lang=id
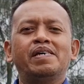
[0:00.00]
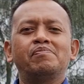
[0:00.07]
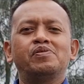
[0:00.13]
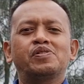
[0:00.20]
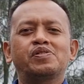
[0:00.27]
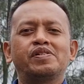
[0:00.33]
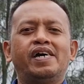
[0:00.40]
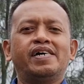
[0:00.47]
Ibu
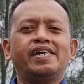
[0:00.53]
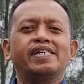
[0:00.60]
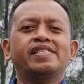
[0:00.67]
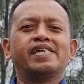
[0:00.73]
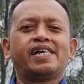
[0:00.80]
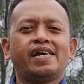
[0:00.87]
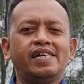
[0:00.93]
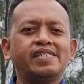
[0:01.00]
Saudara yang
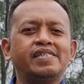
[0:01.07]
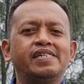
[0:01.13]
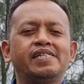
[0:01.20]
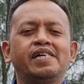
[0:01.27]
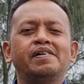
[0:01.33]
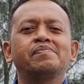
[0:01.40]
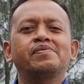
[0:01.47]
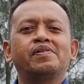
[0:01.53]
terkasih
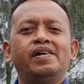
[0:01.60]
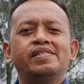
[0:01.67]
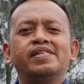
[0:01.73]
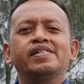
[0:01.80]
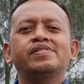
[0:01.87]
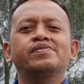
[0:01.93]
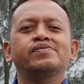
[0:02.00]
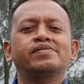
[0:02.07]
dalam Tuhan
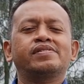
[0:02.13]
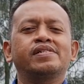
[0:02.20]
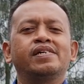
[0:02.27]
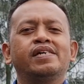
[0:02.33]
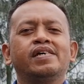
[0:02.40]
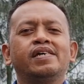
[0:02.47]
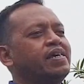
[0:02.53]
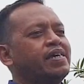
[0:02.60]
Yesus.
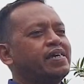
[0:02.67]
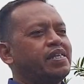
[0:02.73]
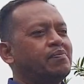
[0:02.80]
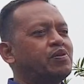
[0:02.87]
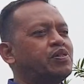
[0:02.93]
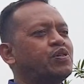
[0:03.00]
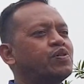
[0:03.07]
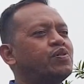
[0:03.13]
Kita
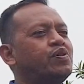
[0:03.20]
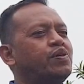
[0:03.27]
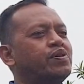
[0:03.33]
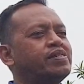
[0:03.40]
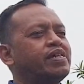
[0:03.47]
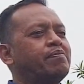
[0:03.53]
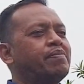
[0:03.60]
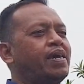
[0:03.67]

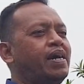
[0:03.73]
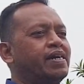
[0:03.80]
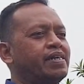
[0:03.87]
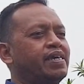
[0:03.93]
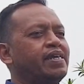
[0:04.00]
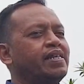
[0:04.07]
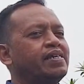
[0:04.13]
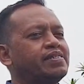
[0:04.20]
bersyukur sampai hari
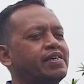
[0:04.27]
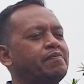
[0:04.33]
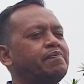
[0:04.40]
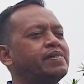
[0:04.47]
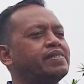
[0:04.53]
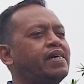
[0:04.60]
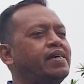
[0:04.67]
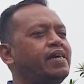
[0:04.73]
ini saya
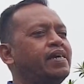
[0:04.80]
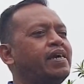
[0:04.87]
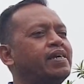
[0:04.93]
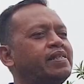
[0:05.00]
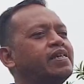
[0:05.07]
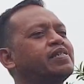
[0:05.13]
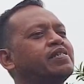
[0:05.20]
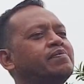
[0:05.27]
percaya
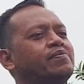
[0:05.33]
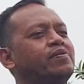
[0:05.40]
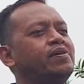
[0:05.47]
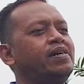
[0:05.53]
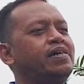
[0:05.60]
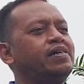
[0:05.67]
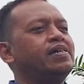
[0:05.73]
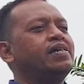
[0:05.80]
kita
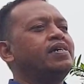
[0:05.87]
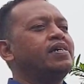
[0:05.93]
semua